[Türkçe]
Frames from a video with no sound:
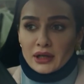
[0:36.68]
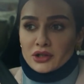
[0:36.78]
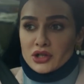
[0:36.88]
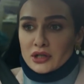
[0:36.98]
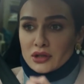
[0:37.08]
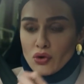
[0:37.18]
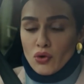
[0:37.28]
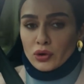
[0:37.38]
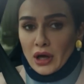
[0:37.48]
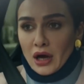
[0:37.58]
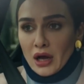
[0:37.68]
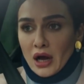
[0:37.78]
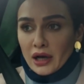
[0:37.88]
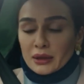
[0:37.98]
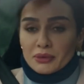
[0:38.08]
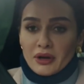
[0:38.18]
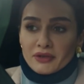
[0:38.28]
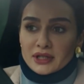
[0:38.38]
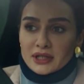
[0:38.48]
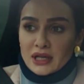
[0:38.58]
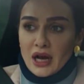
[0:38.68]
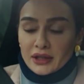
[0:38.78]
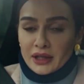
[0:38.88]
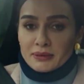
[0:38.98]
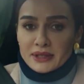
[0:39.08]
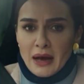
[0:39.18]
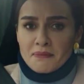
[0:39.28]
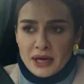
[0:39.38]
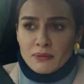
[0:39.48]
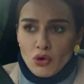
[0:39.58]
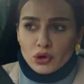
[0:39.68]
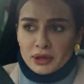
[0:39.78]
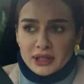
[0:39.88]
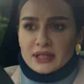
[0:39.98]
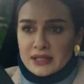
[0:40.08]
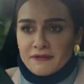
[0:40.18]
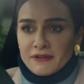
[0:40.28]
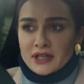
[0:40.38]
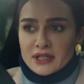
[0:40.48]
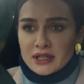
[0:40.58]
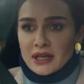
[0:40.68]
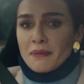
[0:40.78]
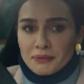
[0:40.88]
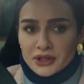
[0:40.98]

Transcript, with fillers: Gideceksin okula adamın kafasına silah dayayıp sen benim oğluma nasıl zayıf verirsin lan